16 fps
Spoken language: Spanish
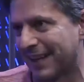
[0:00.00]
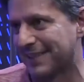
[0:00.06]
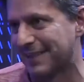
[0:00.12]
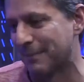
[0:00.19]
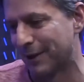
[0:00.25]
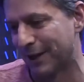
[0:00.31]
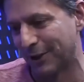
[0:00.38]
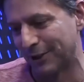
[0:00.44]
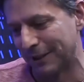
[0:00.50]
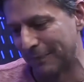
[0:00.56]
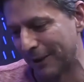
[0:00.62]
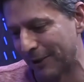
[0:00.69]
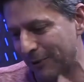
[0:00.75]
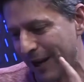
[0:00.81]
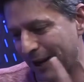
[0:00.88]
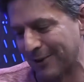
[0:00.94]
que se puede con
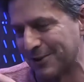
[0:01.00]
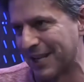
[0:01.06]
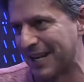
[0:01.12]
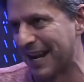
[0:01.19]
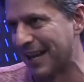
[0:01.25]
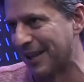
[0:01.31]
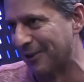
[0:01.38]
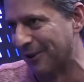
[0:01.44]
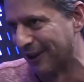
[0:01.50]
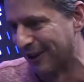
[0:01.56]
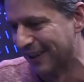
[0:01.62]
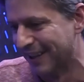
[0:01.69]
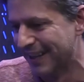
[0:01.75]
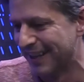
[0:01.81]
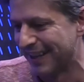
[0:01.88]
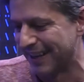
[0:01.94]
tapadura y con señalador,
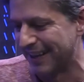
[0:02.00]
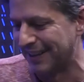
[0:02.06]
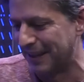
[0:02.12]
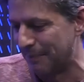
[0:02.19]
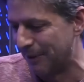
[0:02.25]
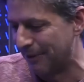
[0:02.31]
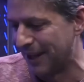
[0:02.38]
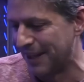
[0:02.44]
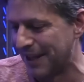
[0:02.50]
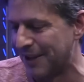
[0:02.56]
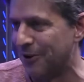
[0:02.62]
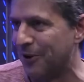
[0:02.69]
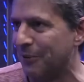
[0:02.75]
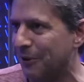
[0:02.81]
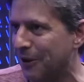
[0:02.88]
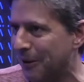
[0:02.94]
que en tapa blanda
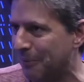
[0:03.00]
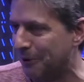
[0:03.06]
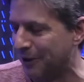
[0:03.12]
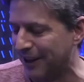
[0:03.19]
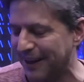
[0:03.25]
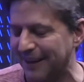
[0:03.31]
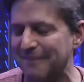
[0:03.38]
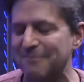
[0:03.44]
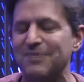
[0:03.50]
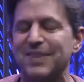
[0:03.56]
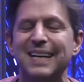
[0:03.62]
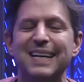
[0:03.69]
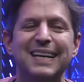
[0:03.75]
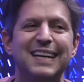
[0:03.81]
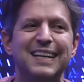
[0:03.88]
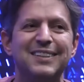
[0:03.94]
no lo podés poner.
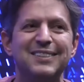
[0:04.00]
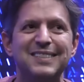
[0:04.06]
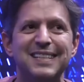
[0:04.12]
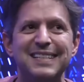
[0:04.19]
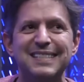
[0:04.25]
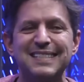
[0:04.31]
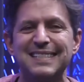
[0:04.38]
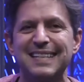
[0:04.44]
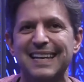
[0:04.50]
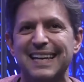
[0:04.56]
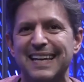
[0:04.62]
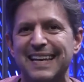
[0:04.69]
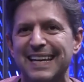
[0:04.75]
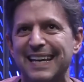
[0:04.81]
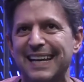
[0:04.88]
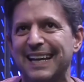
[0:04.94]
Entonces,
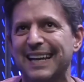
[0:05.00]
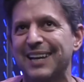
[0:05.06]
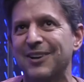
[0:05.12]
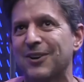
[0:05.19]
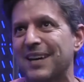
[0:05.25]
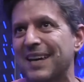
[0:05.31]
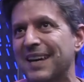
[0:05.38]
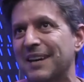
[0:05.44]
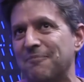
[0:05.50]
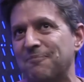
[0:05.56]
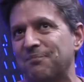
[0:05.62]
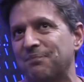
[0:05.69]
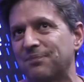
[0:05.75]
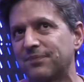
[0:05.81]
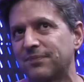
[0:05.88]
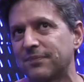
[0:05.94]
eh, creo que
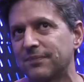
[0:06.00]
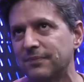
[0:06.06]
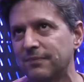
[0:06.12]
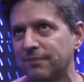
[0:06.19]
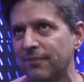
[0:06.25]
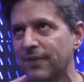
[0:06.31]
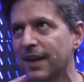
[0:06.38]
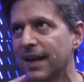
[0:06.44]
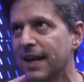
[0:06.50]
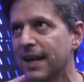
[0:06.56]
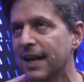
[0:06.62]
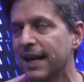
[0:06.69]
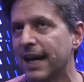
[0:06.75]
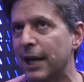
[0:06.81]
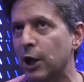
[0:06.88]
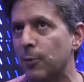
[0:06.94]

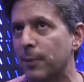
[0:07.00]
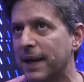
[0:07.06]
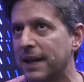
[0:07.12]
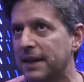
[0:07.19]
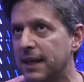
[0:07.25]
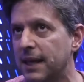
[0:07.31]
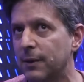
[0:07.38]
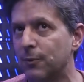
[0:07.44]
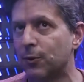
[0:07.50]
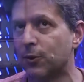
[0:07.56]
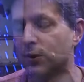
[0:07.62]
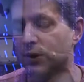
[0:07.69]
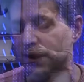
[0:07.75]
el objetivo,